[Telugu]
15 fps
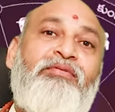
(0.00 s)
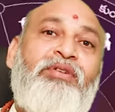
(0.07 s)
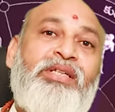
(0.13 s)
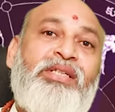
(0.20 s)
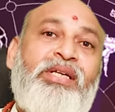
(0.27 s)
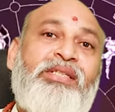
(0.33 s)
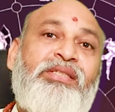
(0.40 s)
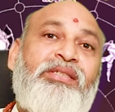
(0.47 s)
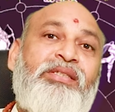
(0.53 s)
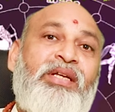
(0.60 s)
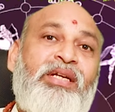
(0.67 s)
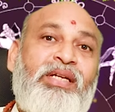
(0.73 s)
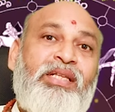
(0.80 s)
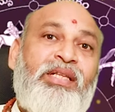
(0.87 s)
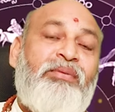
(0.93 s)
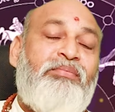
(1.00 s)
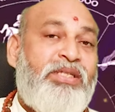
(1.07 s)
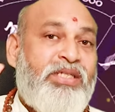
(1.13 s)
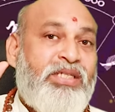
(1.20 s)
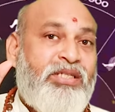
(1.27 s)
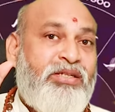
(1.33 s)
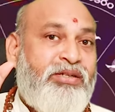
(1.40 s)
వర్క్ చేస్తున్నారు లేదా
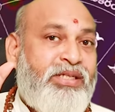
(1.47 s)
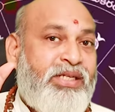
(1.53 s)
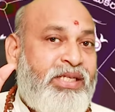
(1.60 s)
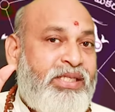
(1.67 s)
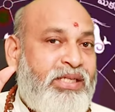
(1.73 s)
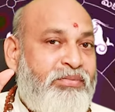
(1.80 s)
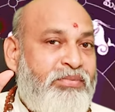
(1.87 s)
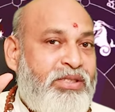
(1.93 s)
బిజినెస్లో చేసే